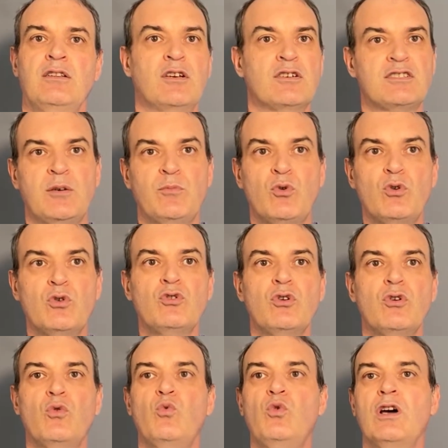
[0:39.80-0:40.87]
Dans un
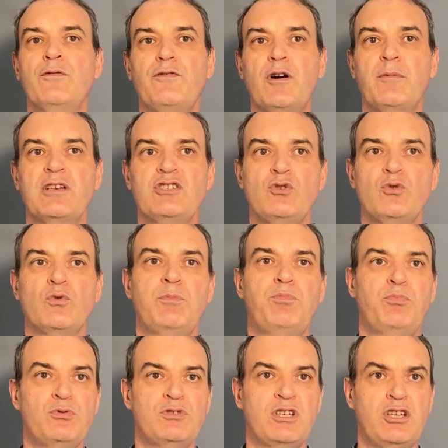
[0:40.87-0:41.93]
monde où l'information est
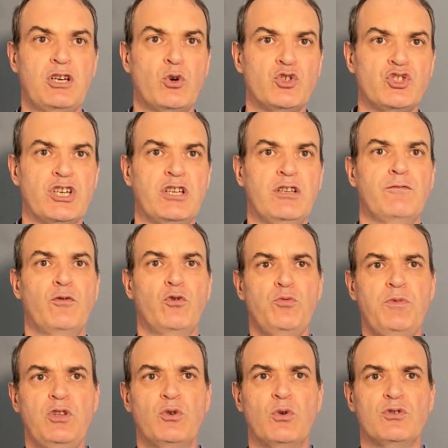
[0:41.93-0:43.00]
plus hétérogène,
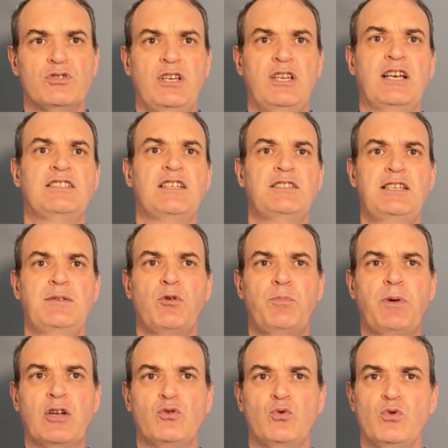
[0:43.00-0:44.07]
volumineuse et
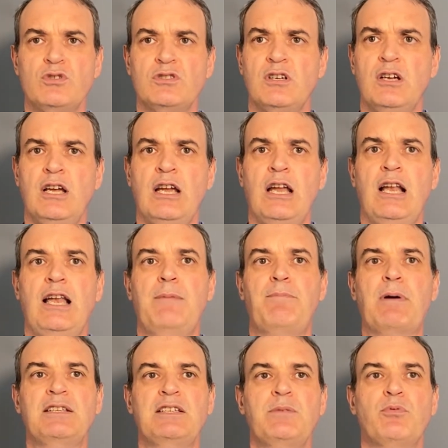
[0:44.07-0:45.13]
accessible par tous, les
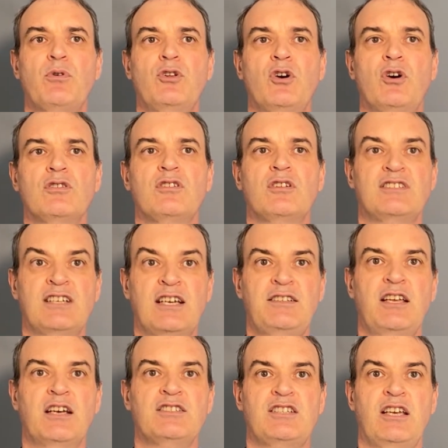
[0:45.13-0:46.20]
parties prenantes,
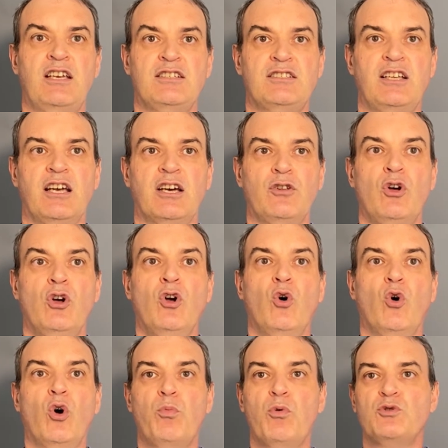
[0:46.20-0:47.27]
internes et externes,
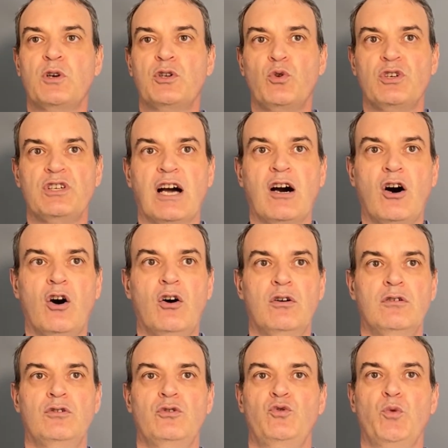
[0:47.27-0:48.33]
ont besoin de garants,
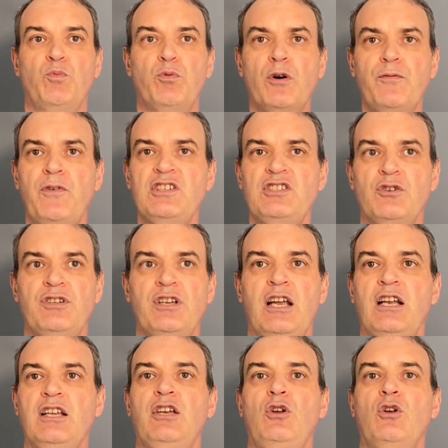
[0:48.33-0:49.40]
de
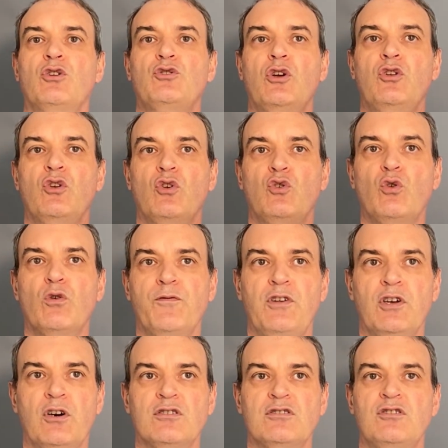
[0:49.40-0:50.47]
professionnels qui leur donnent
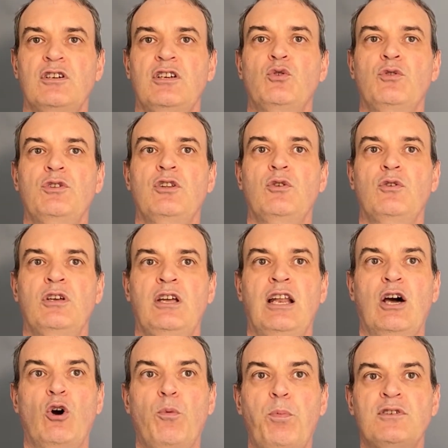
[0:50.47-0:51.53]
confiance dans les données et
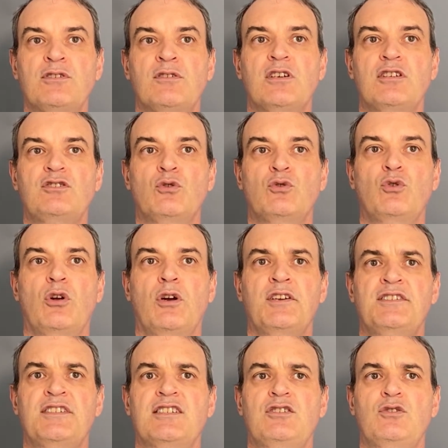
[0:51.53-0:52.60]
la représentation de
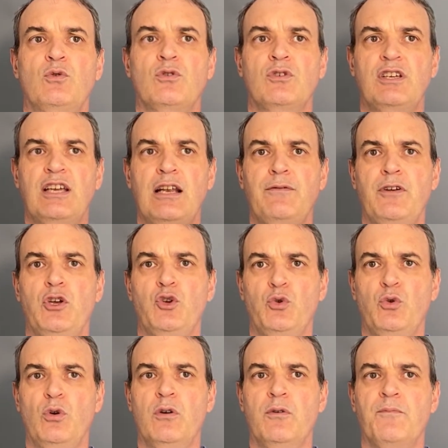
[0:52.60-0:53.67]
l'organisation qu'elles
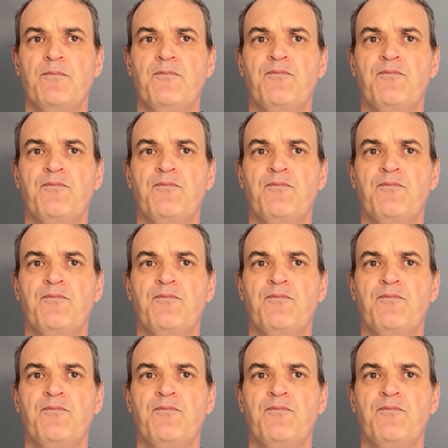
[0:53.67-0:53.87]
véhiculent.